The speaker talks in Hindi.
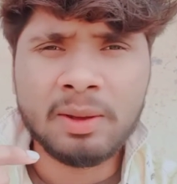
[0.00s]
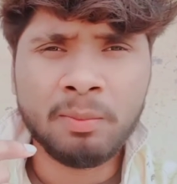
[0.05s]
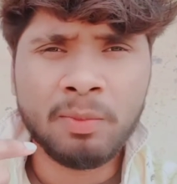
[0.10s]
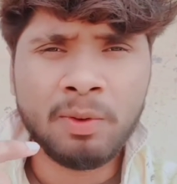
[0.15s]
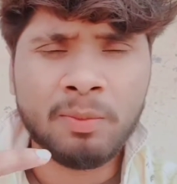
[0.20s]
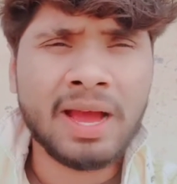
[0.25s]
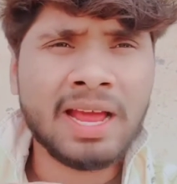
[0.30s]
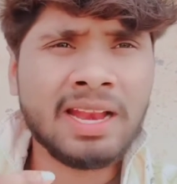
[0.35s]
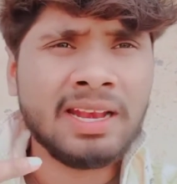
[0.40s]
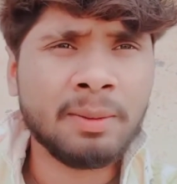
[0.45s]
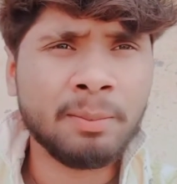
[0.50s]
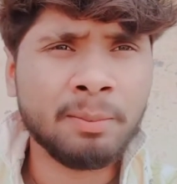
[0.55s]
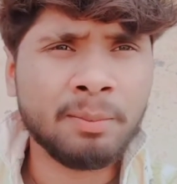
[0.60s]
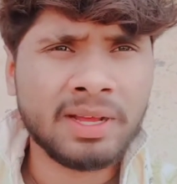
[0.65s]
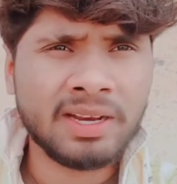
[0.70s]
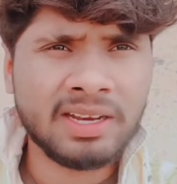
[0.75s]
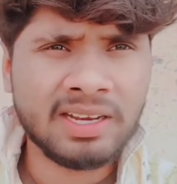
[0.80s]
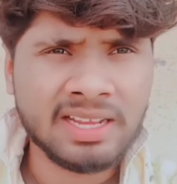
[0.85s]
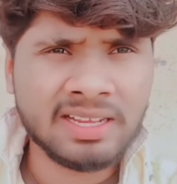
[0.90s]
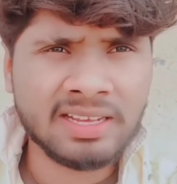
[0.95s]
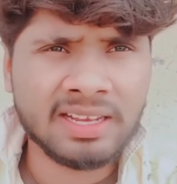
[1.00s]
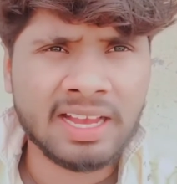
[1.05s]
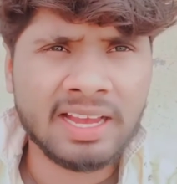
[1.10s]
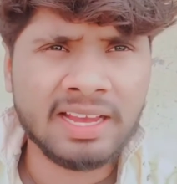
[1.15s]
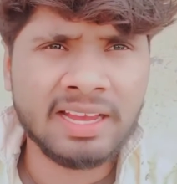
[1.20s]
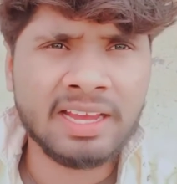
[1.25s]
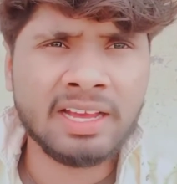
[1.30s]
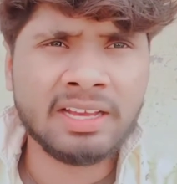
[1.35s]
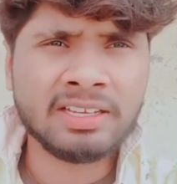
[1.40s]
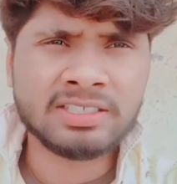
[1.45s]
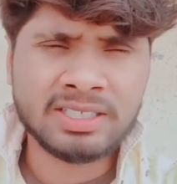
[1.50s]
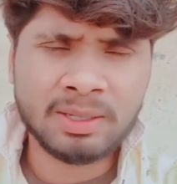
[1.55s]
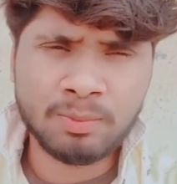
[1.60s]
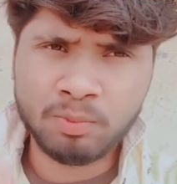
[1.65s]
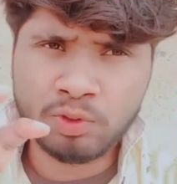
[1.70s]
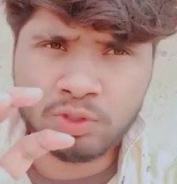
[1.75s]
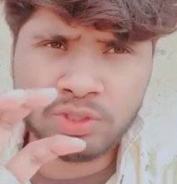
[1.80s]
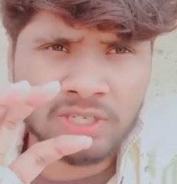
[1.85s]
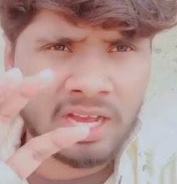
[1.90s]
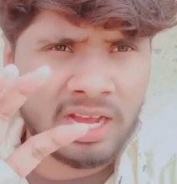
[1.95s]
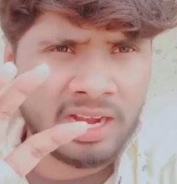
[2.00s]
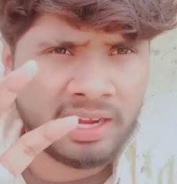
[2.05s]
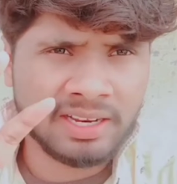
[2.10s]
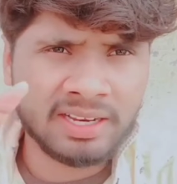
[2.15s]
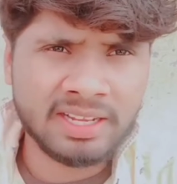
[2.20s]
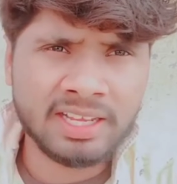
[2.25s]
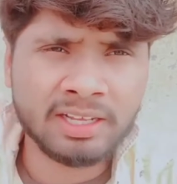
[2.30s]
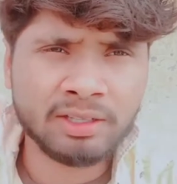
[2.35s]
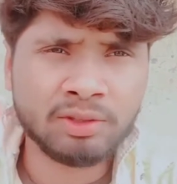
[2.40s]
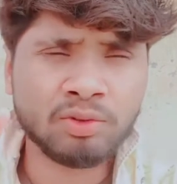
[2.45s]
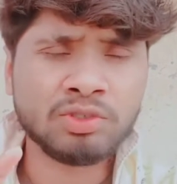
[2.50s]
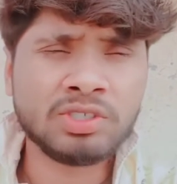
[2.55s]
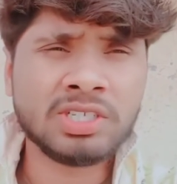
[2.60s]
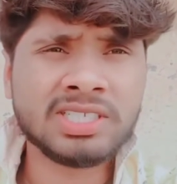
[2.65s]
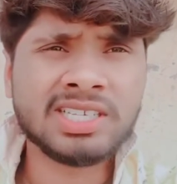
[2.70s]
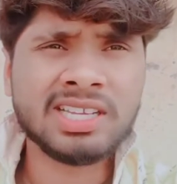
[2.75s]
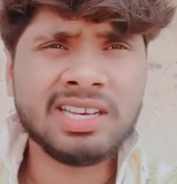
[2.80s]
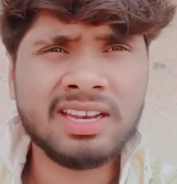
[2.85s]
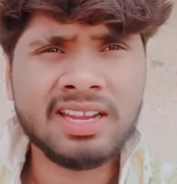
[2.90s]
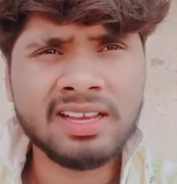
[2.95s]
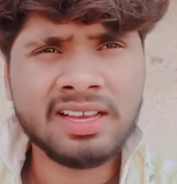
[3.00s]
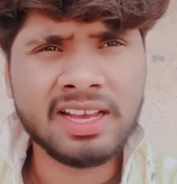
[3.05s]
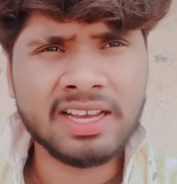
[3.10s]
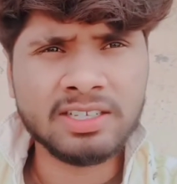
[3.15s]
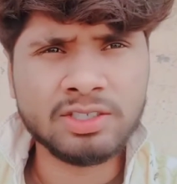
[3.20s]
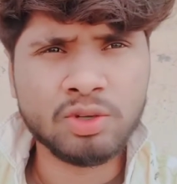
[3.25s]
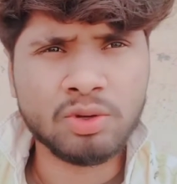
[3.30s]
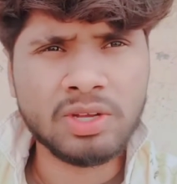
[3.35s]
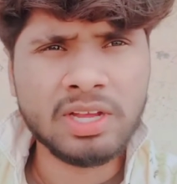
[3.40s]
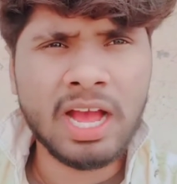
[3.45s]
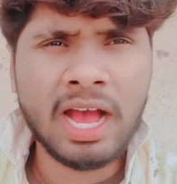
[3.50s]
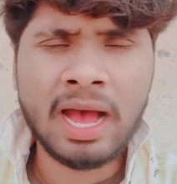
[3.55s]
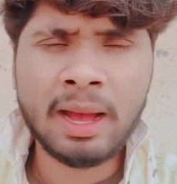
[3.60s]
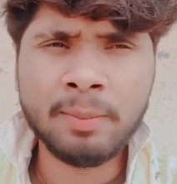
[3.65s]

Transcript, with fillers: मोबाइल नंबर लिंक है सब कुछ अगर एक दूसरे से लिंक है जो है